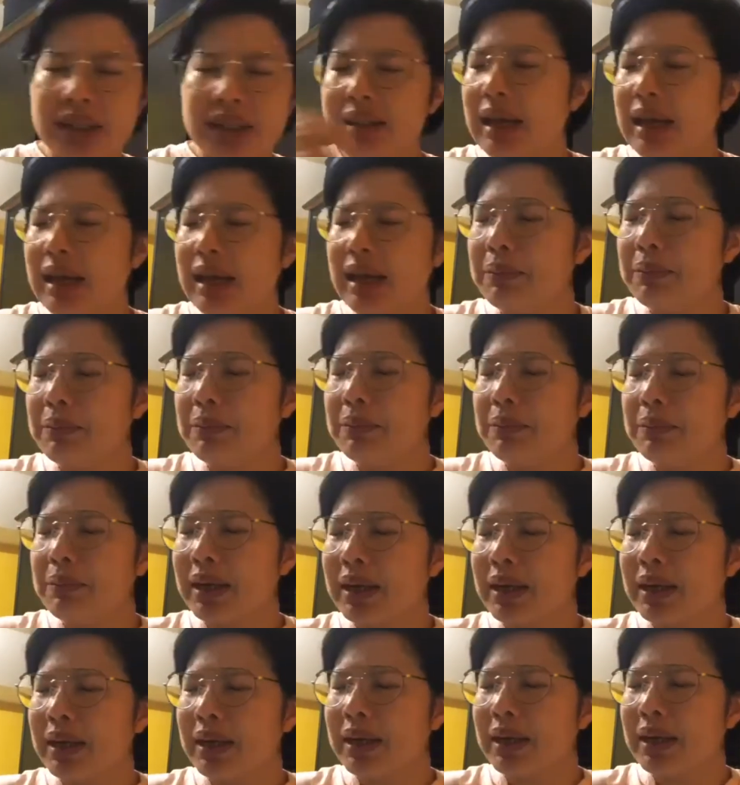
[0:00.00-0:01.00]

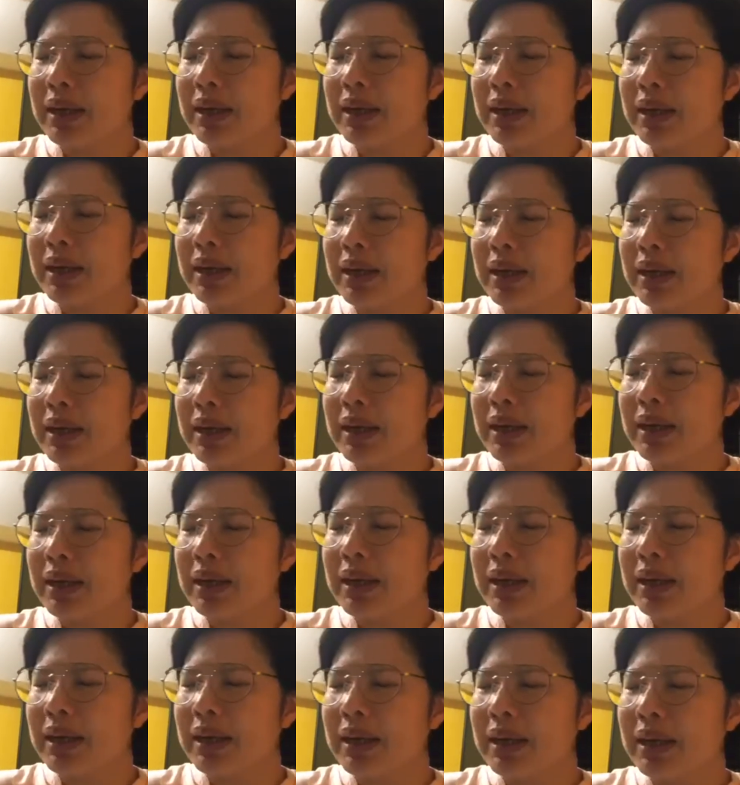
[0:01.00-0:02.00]
berimajinasi dan
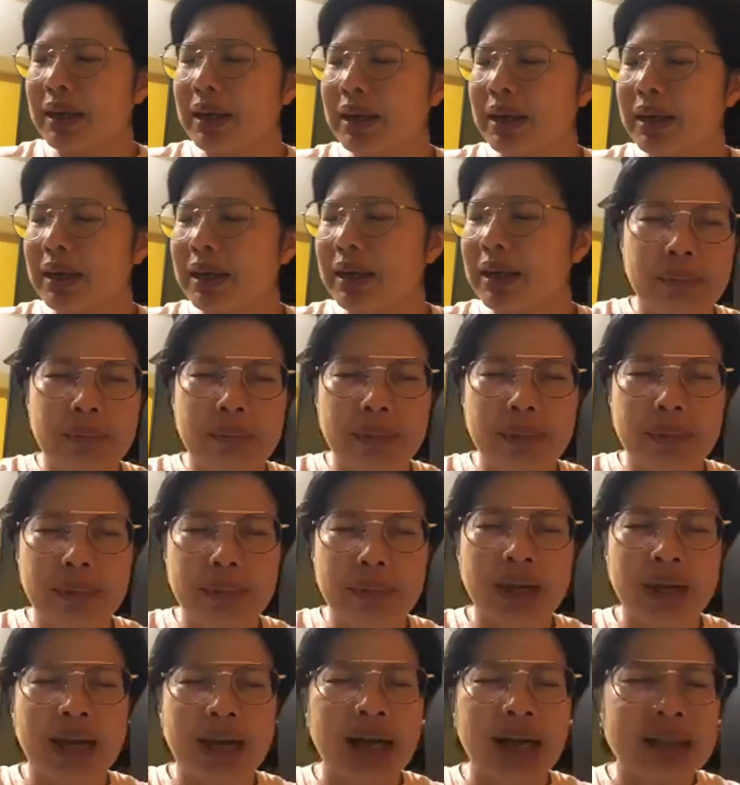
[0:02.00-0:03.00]
saya eh saya ber, uh, eh,
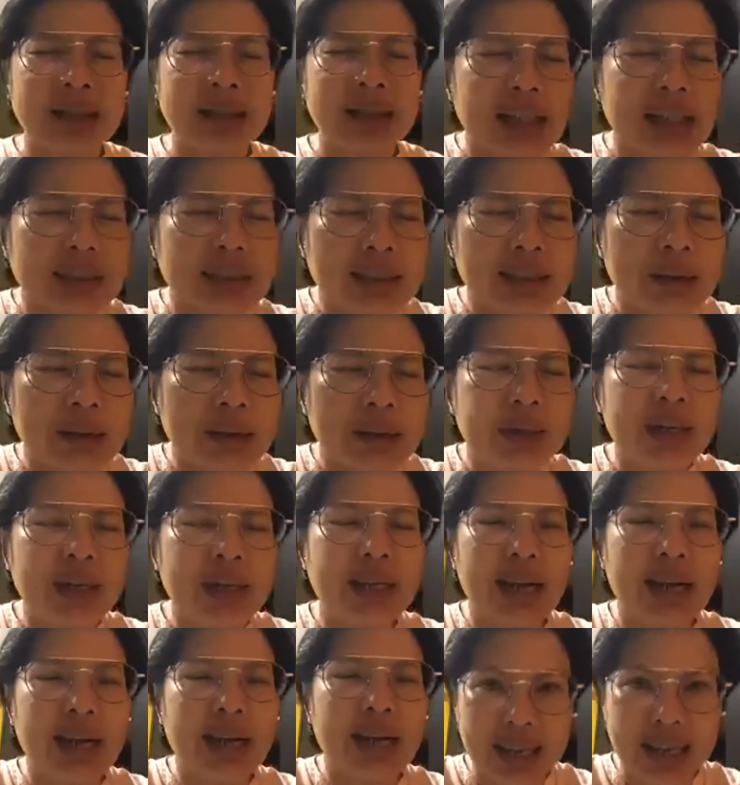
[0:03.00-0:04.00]
saya memegang dan saya
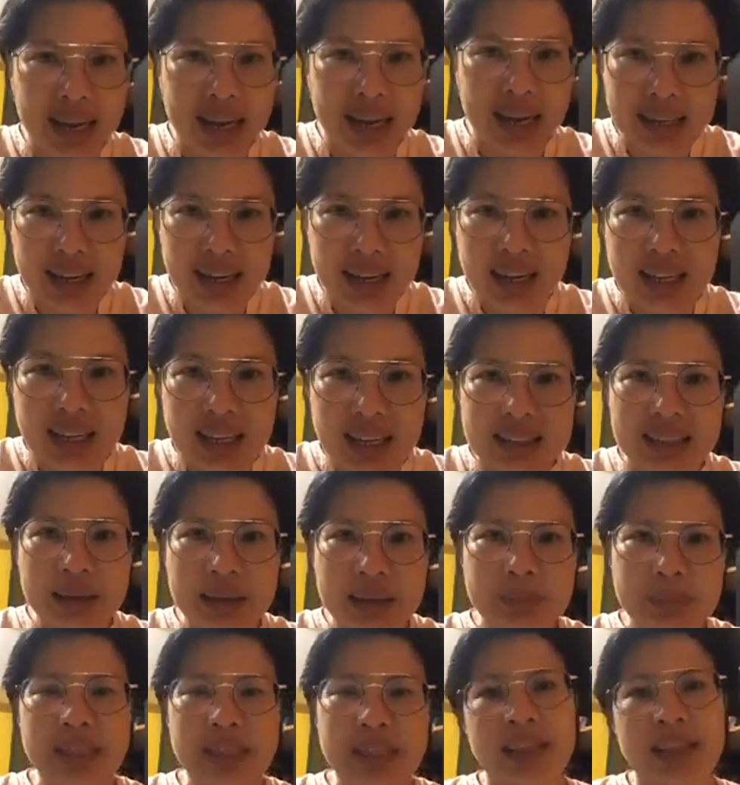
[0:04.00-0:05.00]
mendengarkan saya
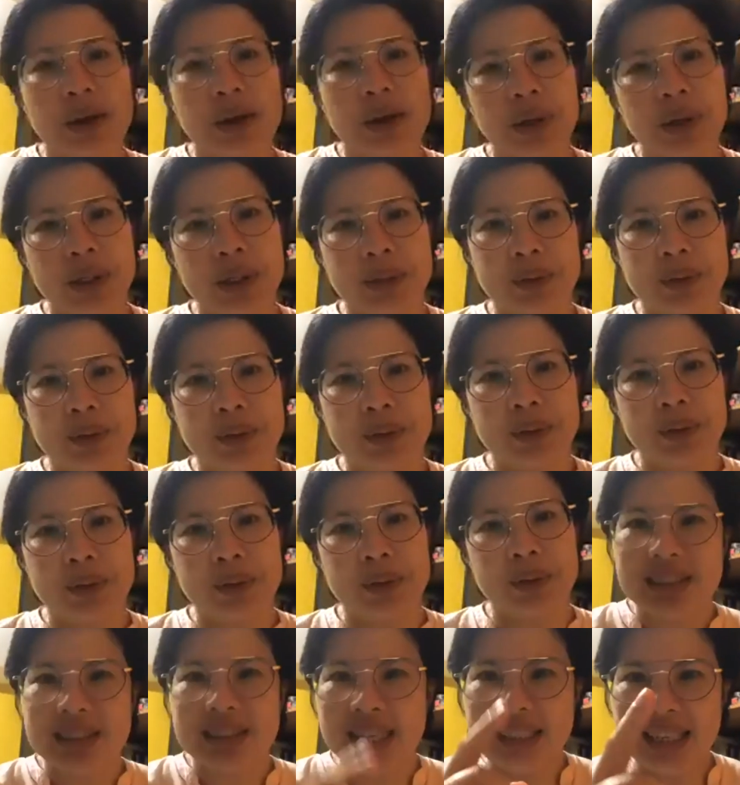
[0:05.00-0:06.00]
bisa tahu itu
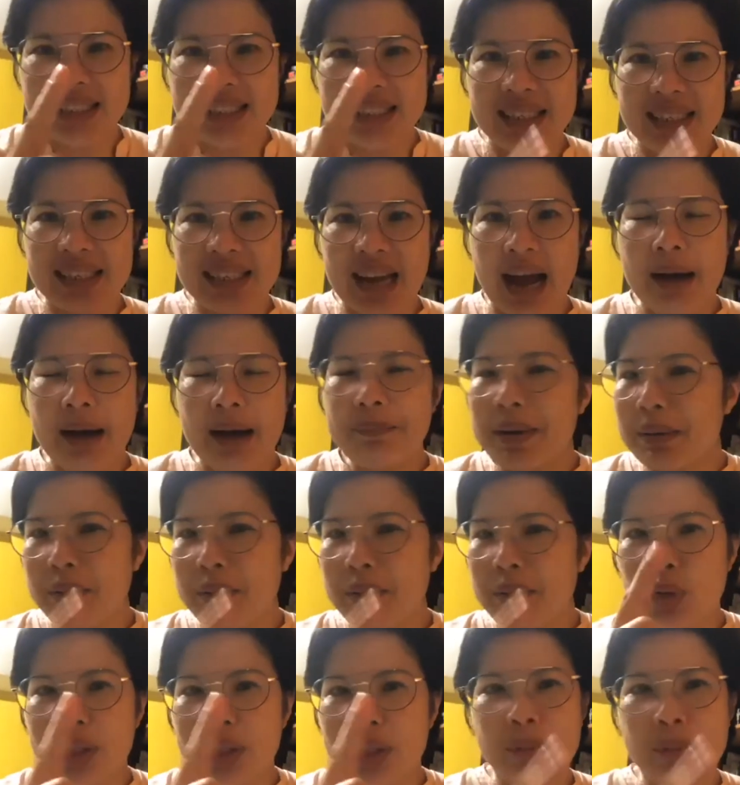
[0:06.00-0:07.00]
saya tanya dia apa yang
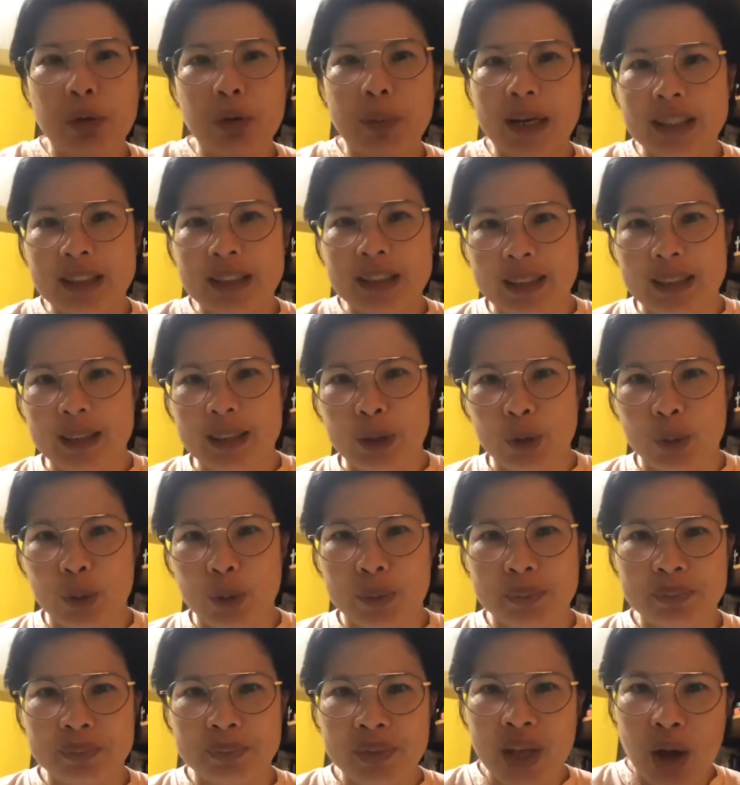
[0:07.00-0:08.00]
membuat kamu paling tersinggung
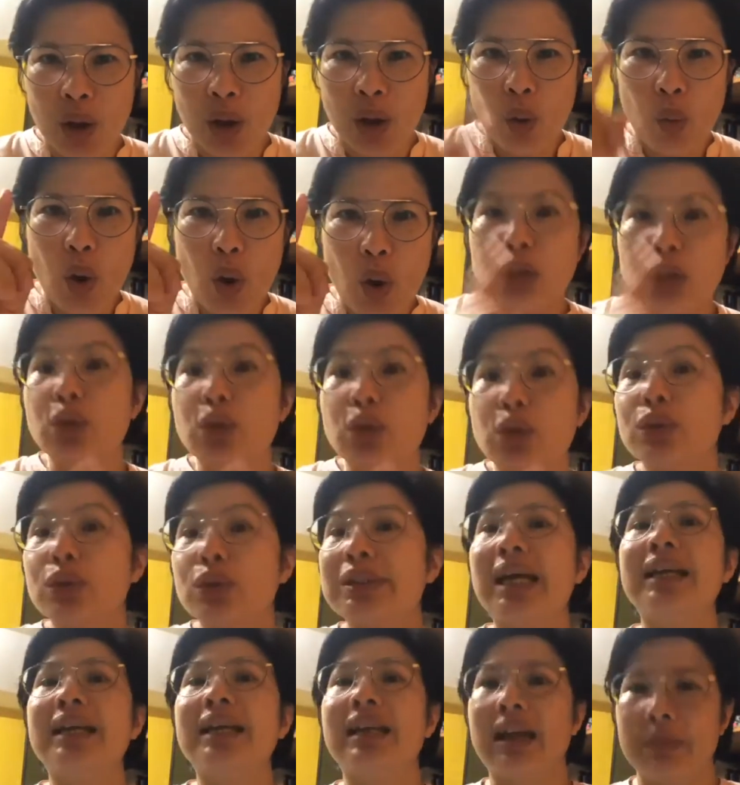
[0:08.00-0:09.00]
waktu saya
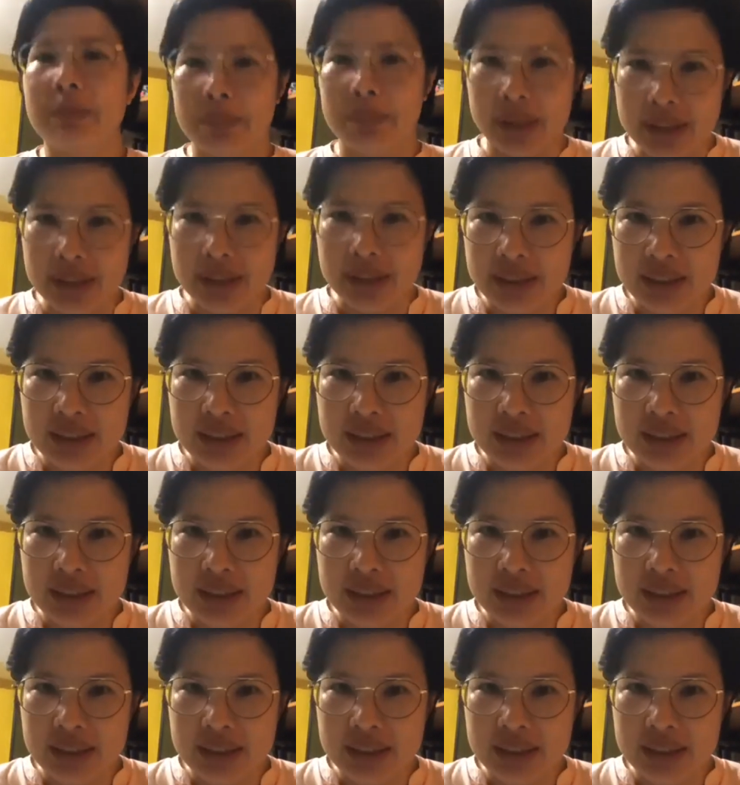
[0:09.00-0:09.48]
naik bus